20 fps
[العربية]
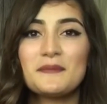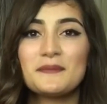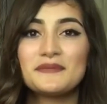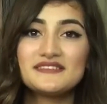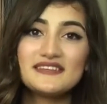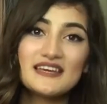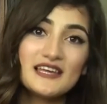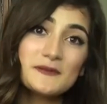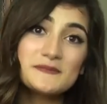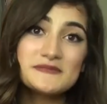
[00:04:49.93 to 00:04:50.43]

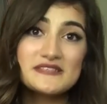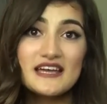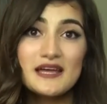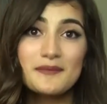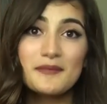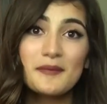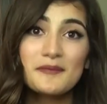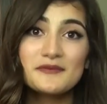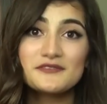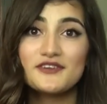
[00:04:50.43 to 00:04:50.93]
بدي البسها
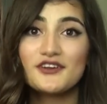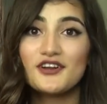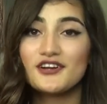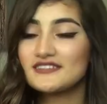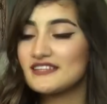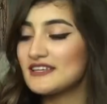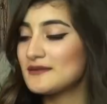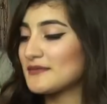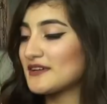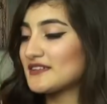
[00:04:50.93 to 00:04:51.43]
كمان بطرق
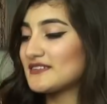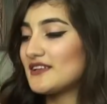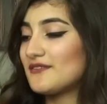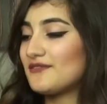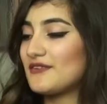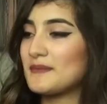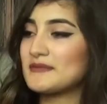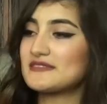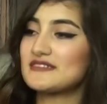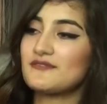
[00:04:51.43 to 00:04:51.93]
كثير
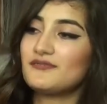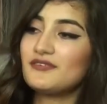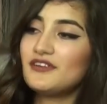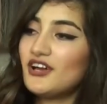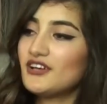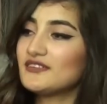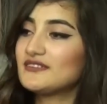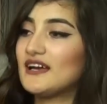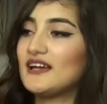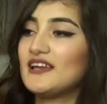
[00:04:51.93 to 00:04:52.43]
مختلفه مثلا فيني
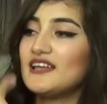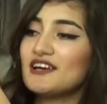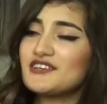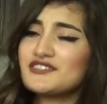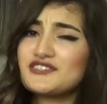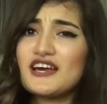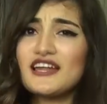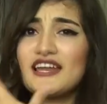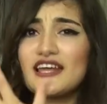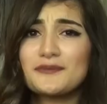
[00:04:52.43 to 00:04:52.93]
احط عليها
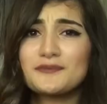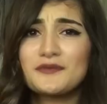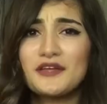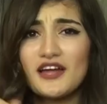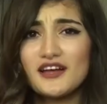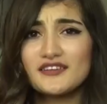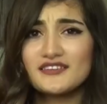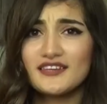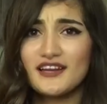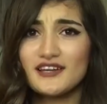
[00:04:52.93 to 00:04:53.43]
شال هيك
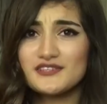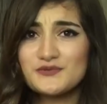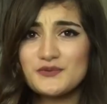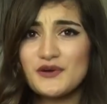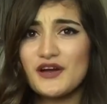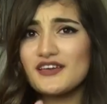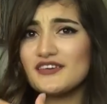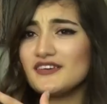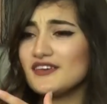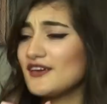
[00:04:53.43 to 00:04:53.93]
بطريقه كثير
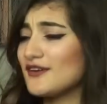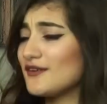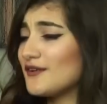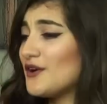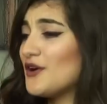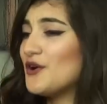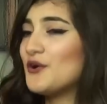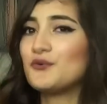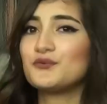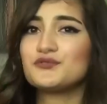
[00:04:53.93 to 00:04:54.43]
عشوائيه
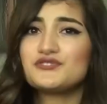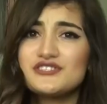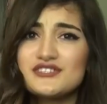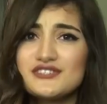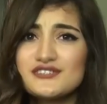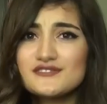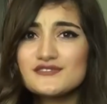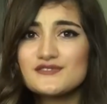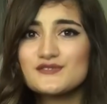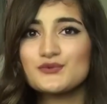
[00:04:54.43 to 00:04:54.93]

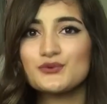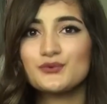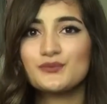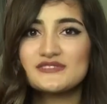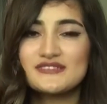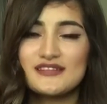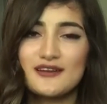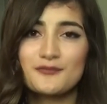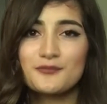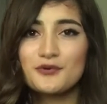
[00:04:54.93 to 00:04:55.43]
وجينز
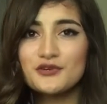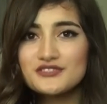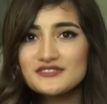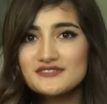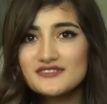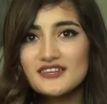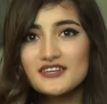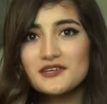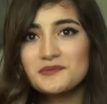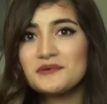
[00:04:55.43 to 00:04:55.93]
ومثلا بوت
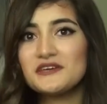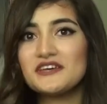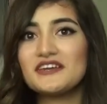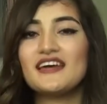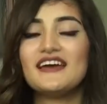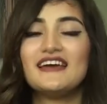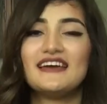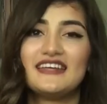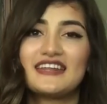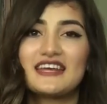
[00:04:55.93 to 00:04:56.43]
كثير كبير
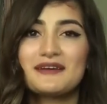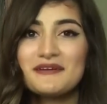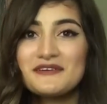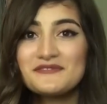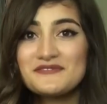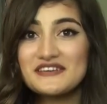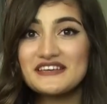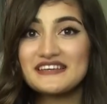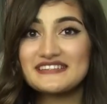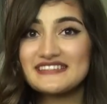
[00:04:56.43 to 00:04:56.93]
يعني كمان
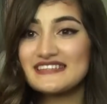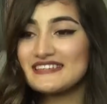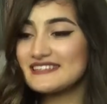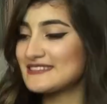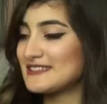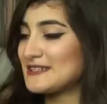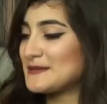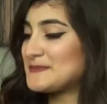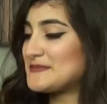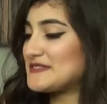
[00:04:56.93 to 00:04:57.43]
فيك كثير
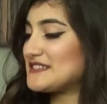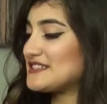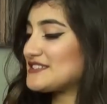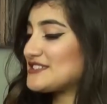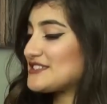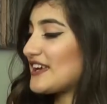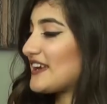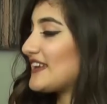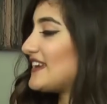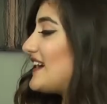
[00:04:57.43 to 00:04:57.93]
تلبسي
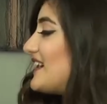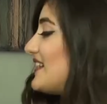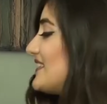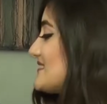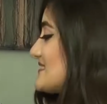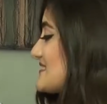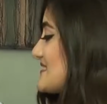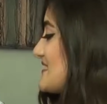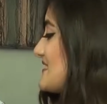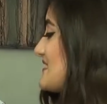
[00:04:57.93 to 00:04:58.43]
شغلات